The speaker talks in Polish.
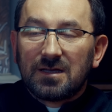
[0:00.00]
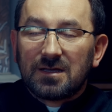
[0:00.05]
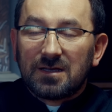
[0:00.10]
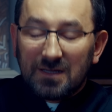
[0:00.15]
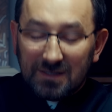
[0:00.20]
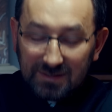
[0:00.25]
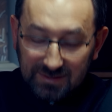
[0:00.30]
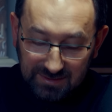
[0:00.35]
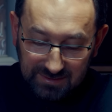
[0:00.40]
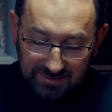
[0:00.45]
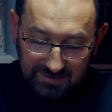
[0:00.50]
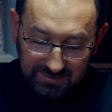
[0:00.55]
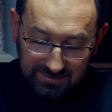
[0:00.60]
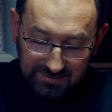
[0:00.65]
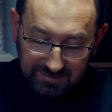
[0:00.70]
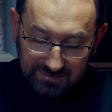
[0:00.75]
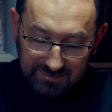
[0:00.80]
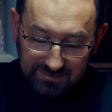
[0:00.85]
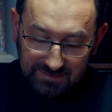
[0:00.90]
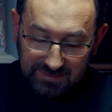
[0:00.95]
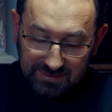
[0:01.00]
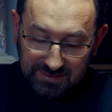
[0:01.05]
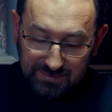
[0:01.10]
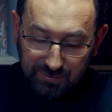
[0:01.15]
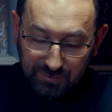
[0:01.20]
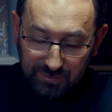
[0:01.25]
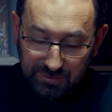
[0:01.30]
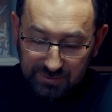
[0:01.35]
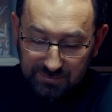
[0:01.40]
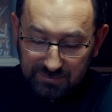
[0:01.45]
kiedy e,
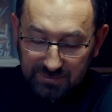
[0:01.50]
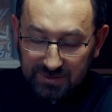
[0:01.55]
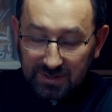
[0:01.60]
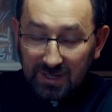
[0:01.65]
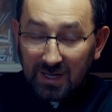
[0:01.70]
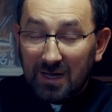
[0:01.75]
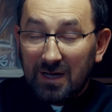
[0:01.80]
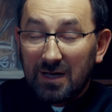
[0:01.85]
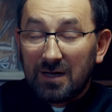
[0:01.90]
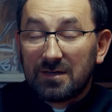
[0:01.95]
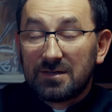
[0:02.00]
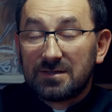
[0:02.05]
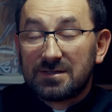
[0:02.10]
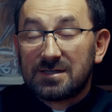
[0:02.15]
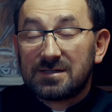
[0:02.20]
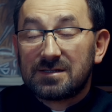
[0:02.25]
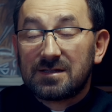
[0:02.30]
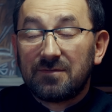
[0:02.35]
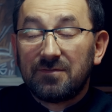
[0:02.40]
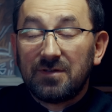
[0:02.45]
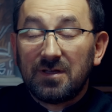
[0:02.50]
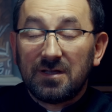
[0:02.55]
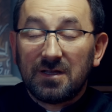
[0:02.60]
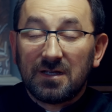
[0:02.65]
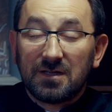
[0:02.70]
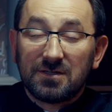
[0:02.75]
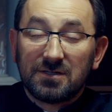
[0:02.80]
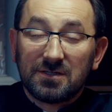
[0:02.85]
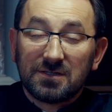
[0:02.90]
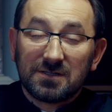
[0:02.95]
spojrzymy na
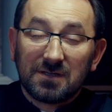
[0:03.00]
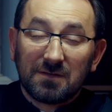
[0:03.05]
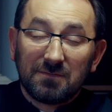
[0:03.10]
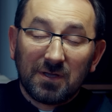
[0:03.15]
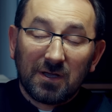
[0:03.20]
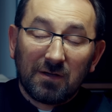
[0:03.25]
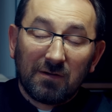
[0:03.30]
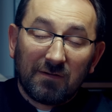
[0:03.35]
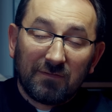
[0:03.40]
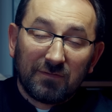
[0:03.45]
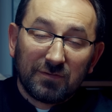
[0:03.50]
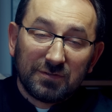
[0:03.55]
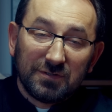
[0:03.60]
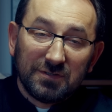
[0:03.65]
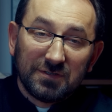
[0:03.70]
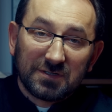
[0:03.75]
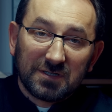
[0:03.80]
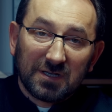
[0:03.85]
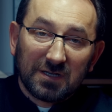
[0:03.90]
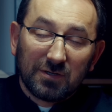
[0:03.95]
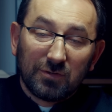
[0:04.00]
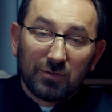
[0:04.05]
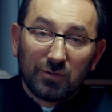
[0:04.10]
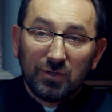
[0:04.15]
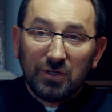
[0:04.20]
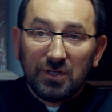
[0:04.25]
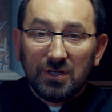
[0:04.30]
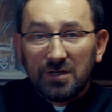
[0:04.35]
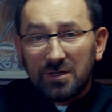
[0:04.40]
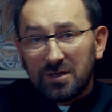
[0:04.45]
zestawienie księdza Michała
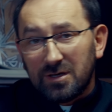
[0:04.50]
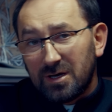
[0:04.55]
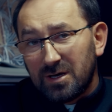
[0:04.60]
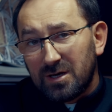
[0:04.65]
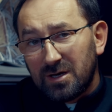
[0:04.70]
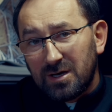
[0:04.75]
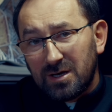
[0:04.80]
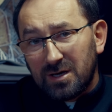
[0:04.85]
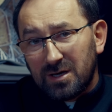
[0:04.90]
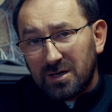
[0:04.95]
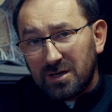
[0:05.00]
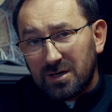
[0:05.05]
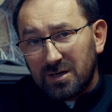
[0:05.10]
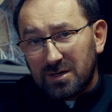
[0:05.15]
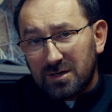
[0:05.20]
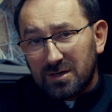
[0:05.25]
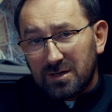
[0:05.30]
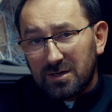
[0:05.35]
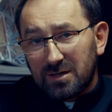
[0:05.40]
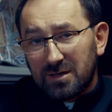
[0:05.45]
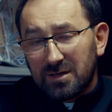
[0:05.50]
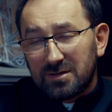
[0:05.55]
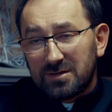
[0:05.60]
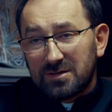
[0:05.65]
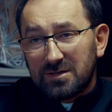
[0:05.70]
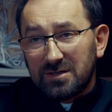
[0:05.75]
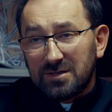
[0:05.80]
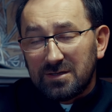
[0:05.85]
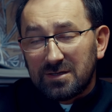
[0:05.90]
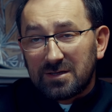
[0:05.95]
Woźnickiego i e,
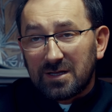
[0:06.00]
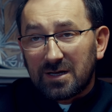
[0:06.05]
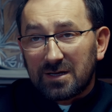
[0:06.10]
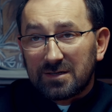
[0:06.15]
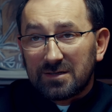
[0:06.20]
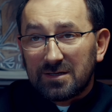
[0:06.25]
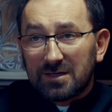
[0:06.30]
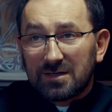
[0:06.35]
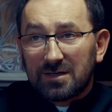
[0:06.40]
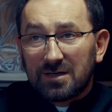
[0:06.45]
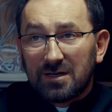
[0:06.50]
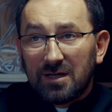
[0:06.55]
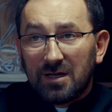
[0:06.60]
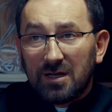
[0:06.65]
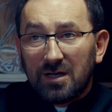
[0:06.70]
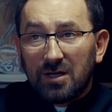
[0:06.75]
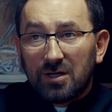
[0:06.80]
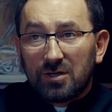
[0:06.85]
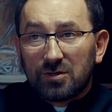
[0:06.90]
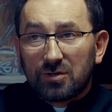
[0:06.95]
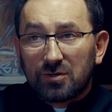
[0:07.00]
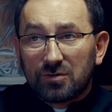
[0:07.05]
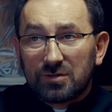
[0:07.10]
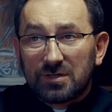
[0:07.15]
Tiny Turner, to